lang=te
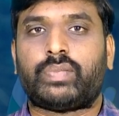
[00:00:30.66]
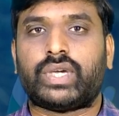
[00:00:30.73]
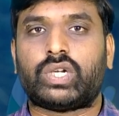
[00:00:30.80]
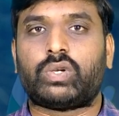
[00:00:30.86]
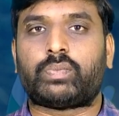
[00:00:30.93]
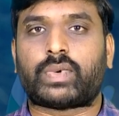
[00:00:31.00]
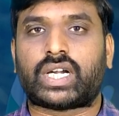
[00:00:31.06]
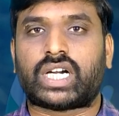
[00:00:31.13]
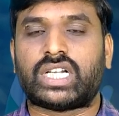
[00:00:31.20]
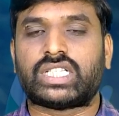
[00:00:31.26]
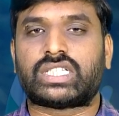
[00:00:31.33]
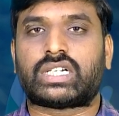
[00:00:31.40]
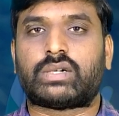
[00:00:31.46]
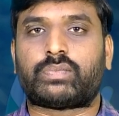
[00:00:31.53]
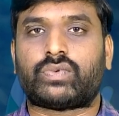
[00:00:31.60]
పేర్లు
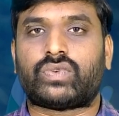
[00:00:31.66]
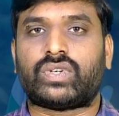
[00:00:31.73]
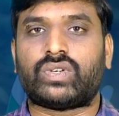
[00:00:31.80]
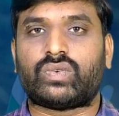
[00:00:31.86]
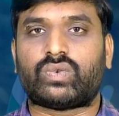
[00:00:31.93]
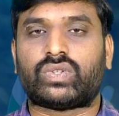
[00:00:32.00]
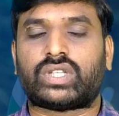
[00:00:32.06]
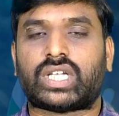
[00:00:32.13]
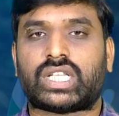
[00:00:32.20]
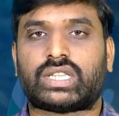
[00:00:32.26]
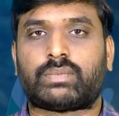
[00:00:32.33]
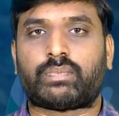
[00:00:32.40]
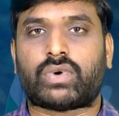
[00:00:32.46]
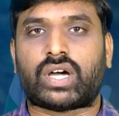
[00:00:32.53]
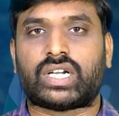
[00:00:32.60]
ప్రకటించకపోవడం కొంత
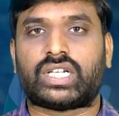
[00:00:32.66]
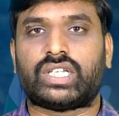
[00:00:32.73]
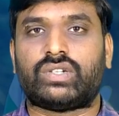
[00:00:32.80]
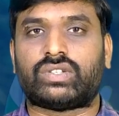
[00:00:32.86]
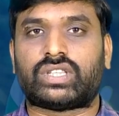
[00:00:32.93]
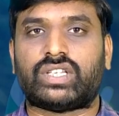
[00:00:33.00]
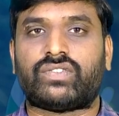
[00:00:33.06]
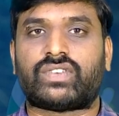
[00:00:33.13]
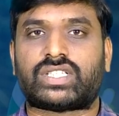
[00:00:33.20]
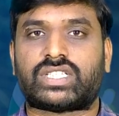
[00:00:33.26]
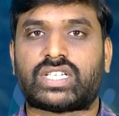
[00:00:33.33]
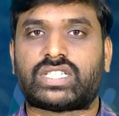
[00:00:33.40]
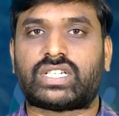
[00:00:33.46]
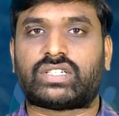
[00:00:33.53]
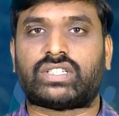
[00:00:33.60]
పార్టీలో తీవ్ర
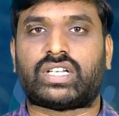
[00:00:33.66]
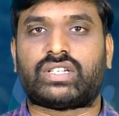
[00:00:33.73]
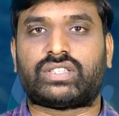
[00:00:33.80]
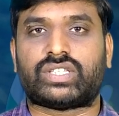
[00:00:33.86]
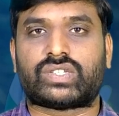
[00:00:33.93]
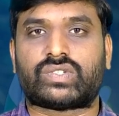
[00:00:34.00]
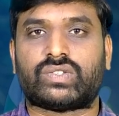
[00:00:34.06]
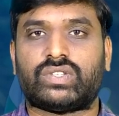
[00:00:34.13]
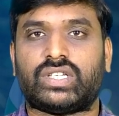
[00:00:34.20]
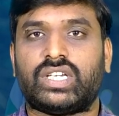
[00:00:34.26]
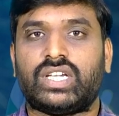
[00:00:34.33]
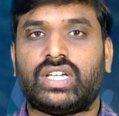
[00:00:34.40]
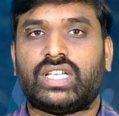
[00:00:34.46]
చర్చకు దారితీస్తుంది